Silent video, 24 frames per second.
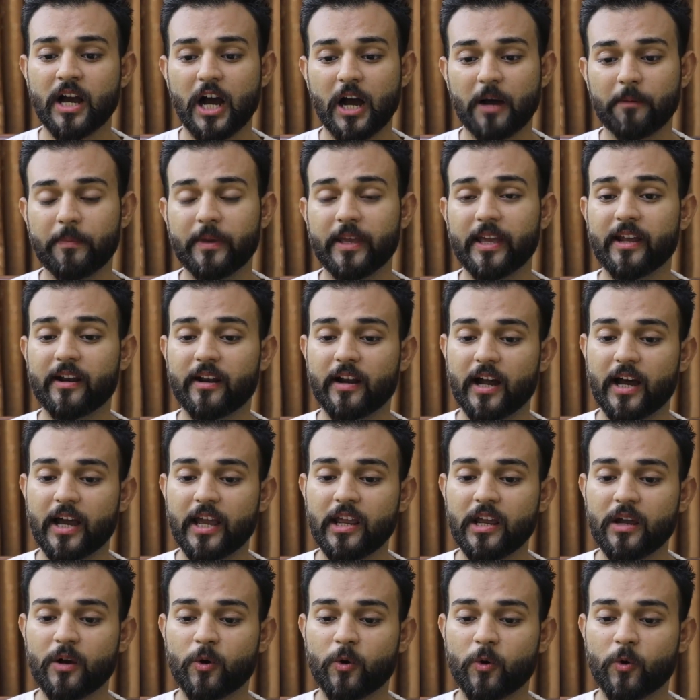अबे
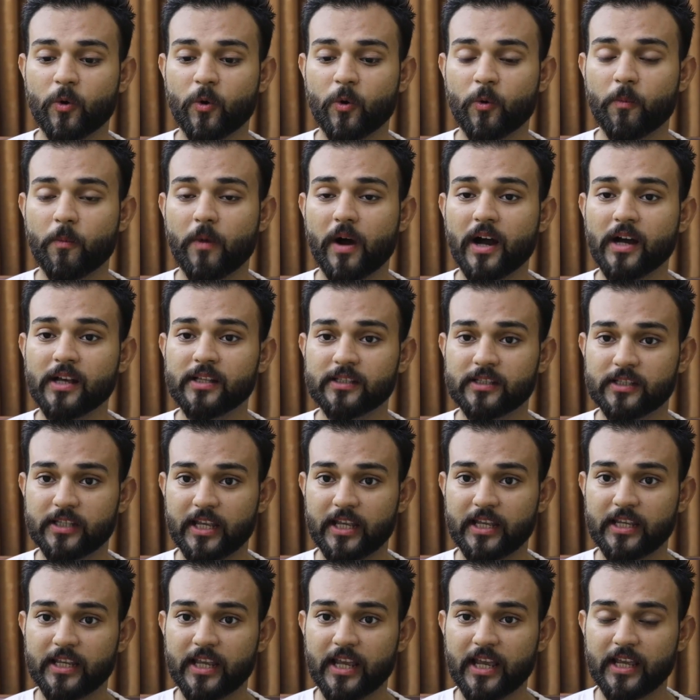राय उमा
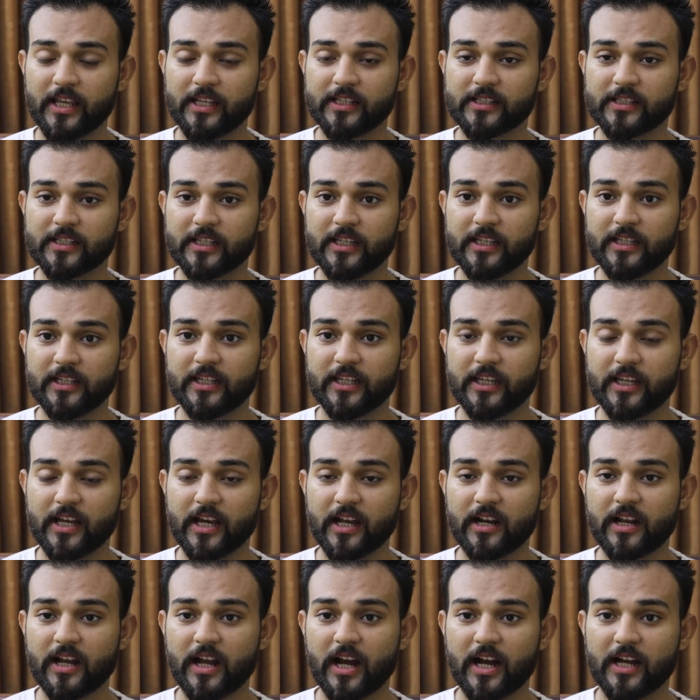सिंह ये इसकी
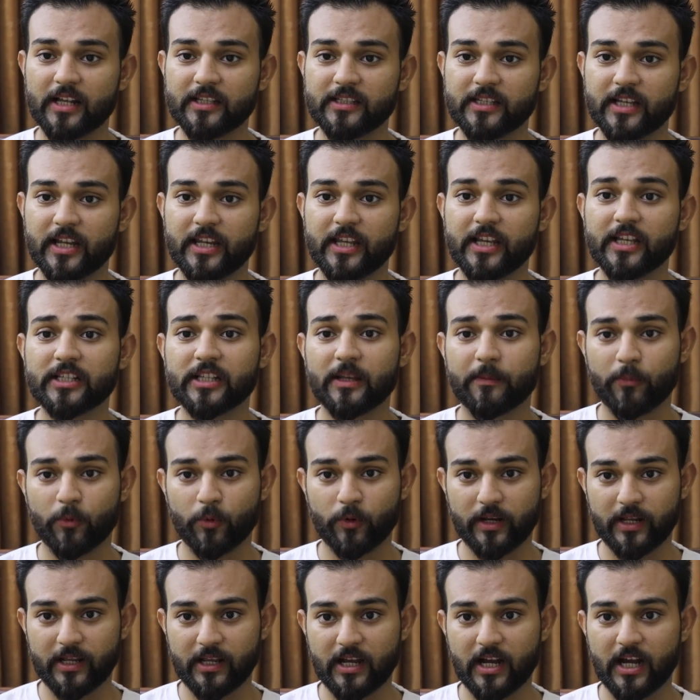दीगर कास्ट यानी कि
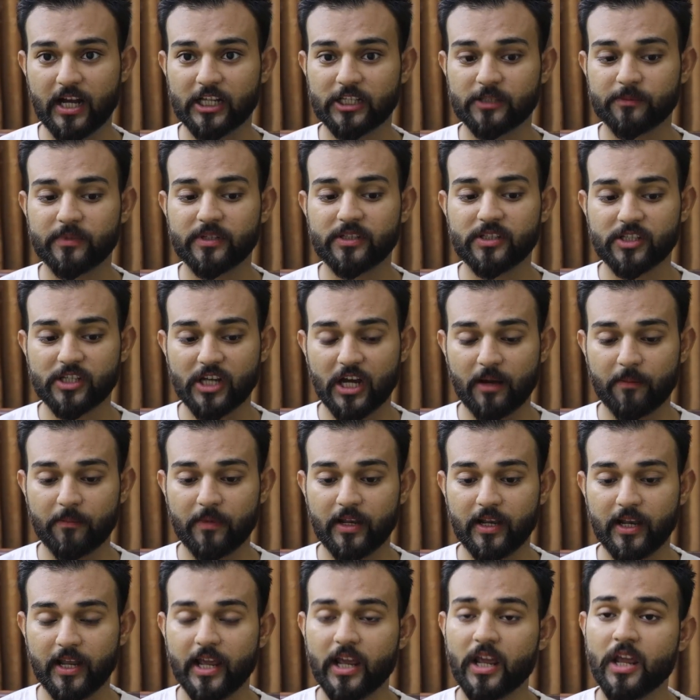सपोर्टिंग कास्ट में
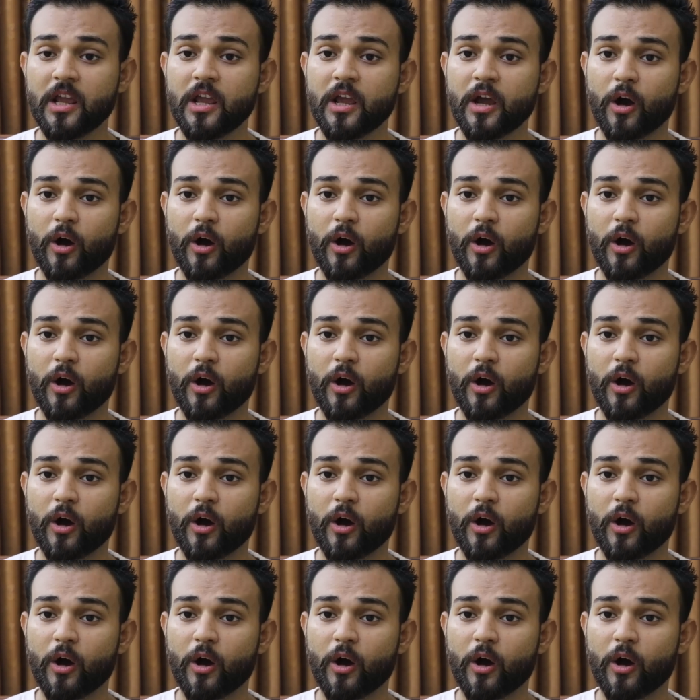शामिल हैं